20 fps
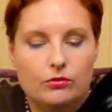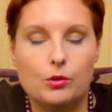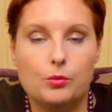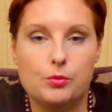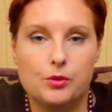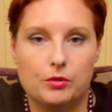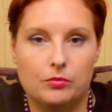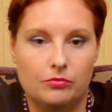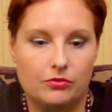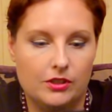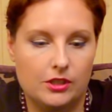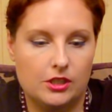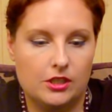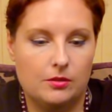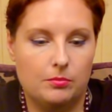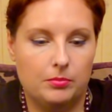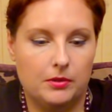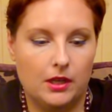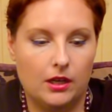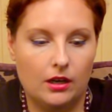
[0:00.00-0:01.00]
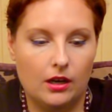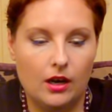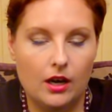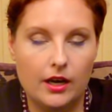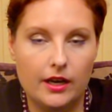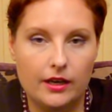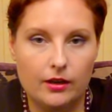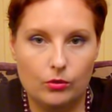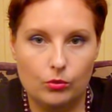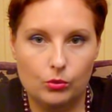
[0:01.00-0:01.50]
В общем, вещь
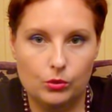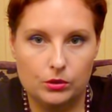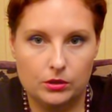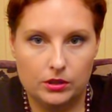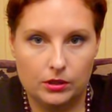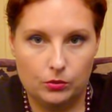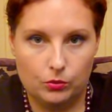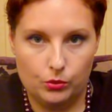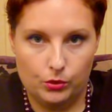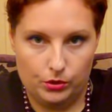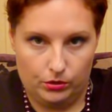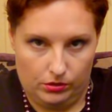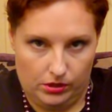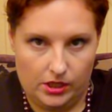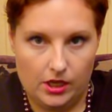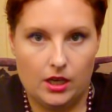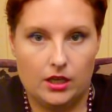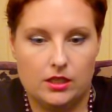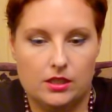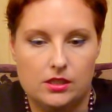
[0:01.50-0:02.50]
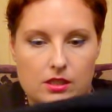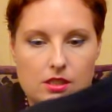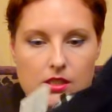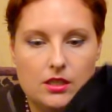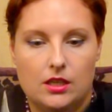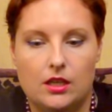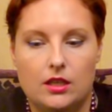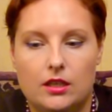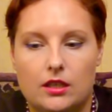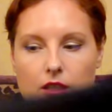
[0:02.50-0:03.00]
неплохая, он такой тянет меняется.